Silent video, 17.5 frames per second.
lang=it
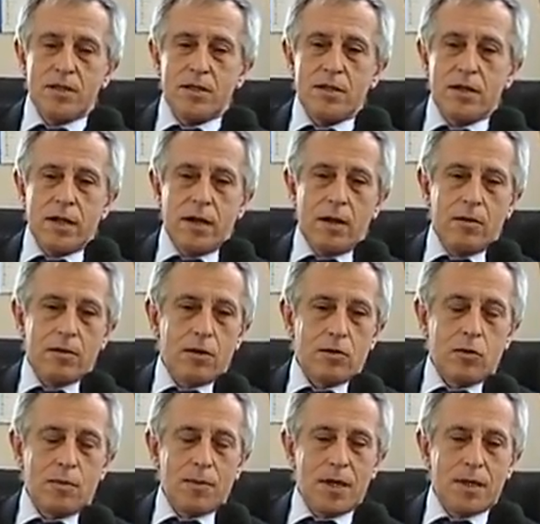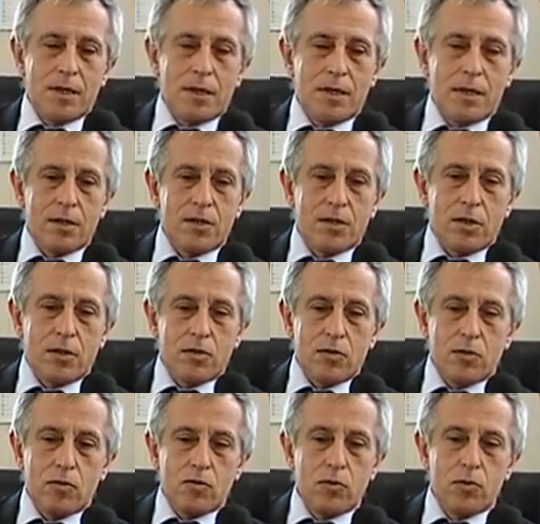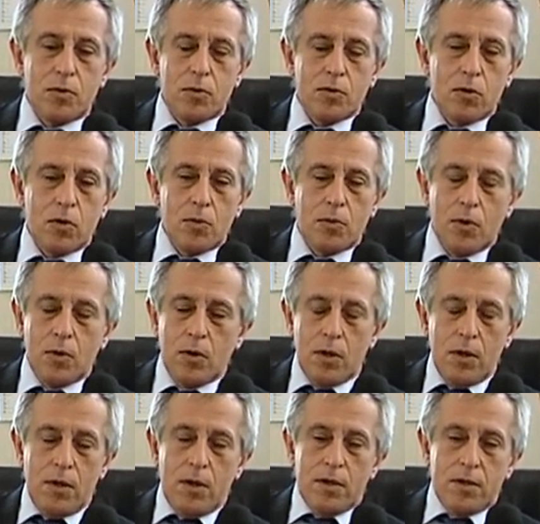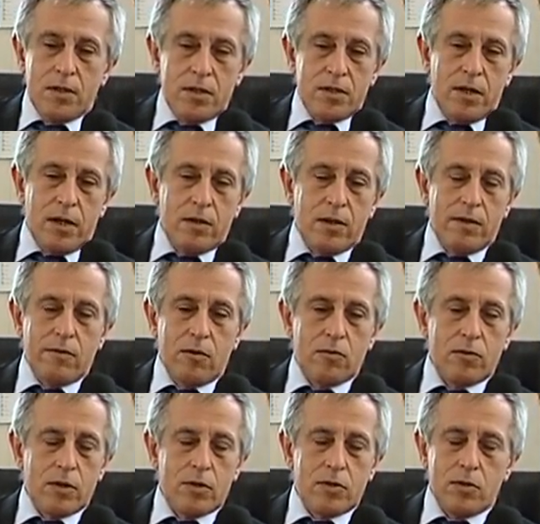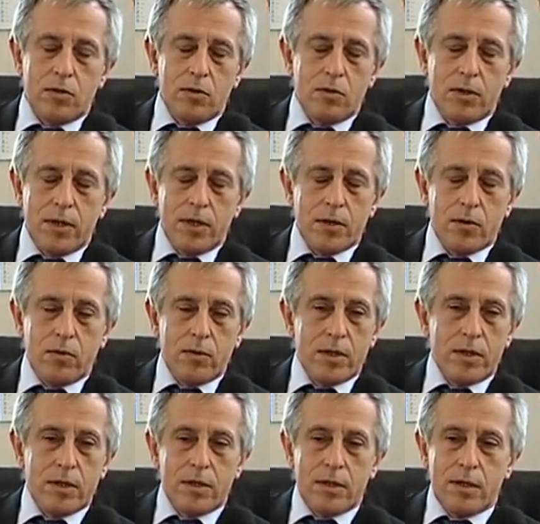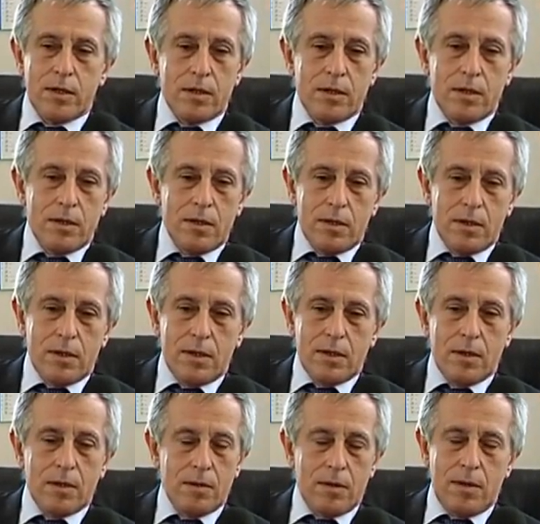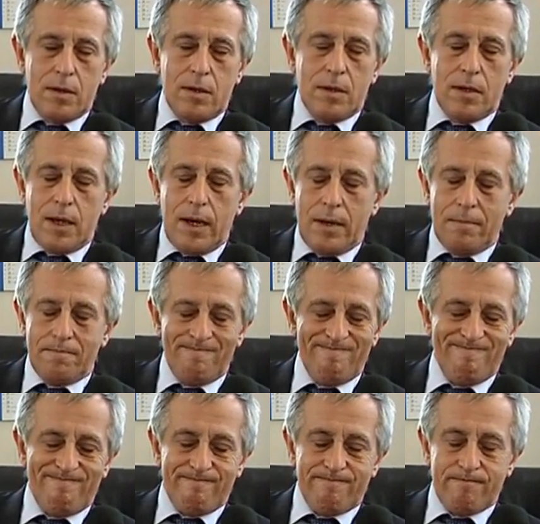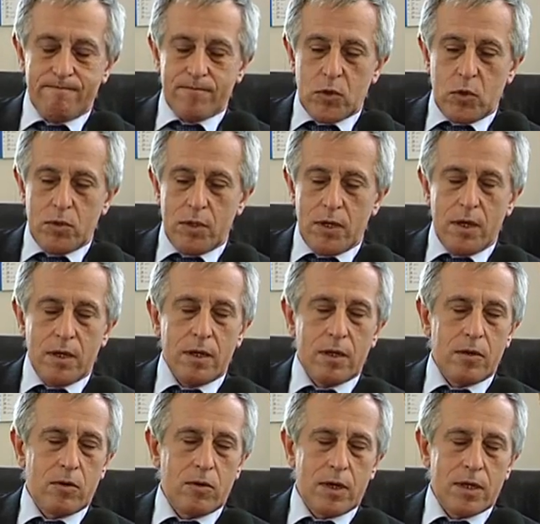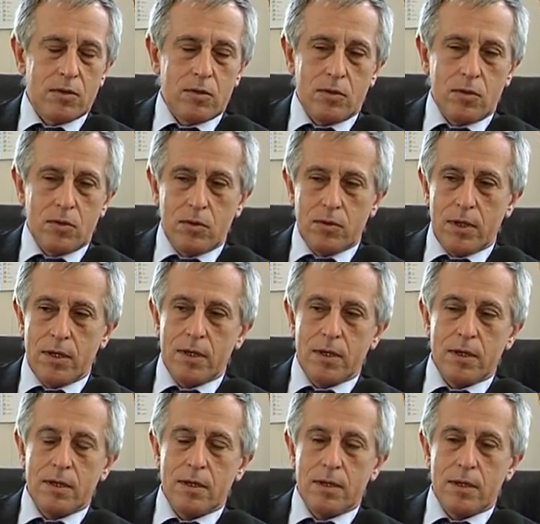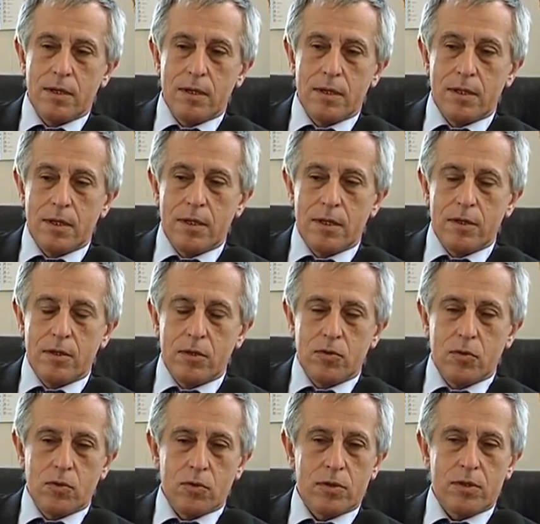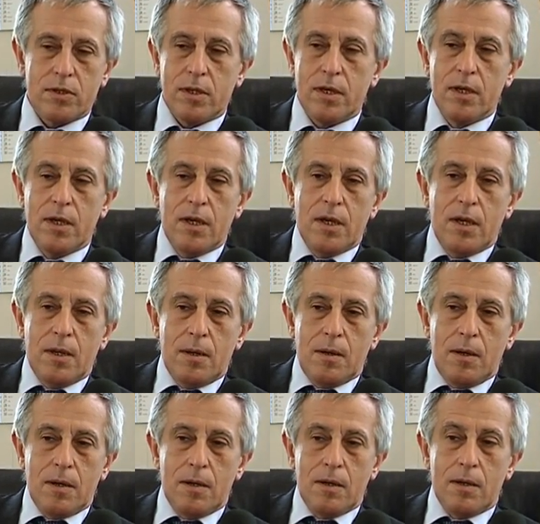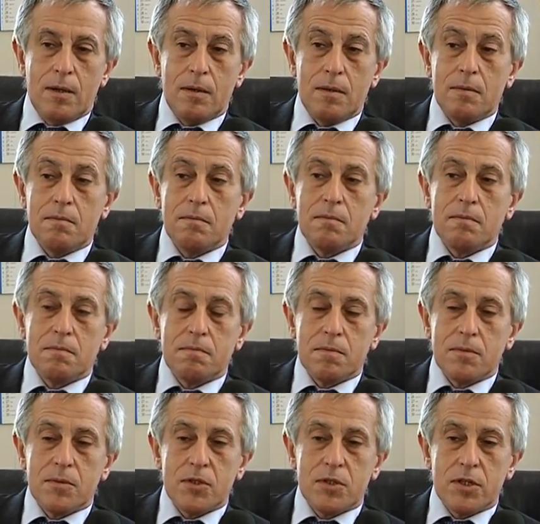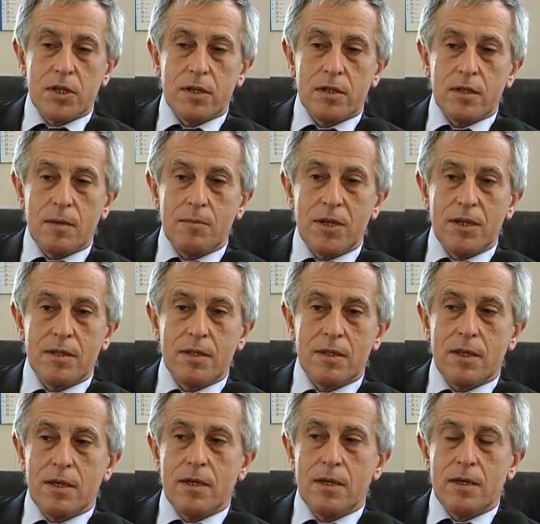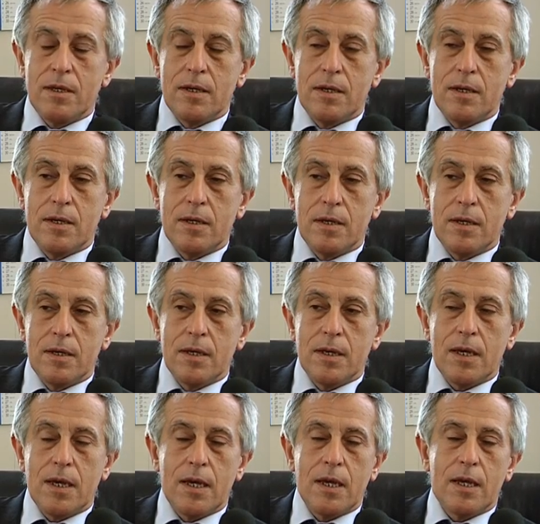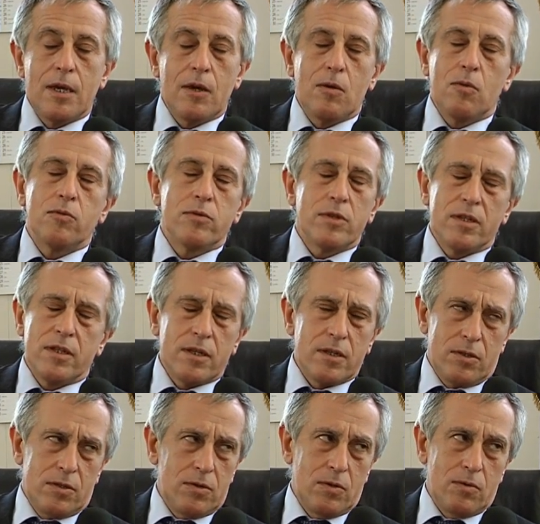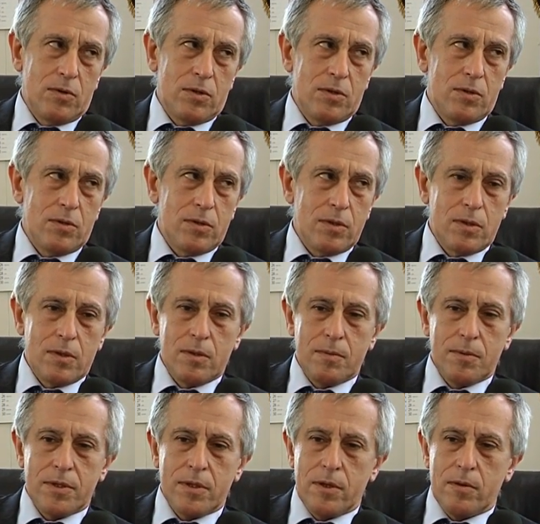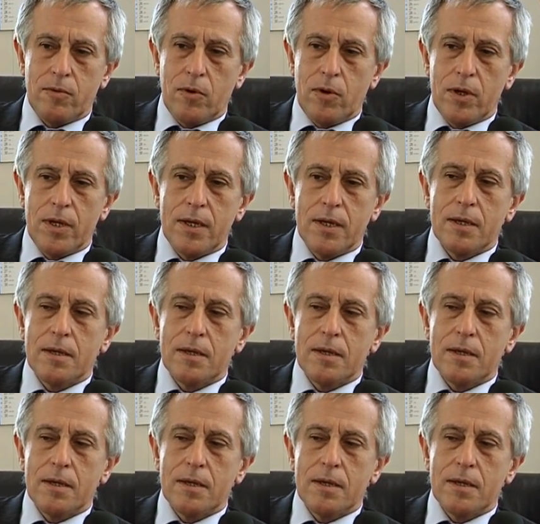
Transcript: ci sarà una domanda d'accesso a cui poi dopo ci sarà una valutazione e quindi eh, mm, l'erogazione eh, delle risorse. Ehm, certamente eh, è un inizio, questo ripetevo, è,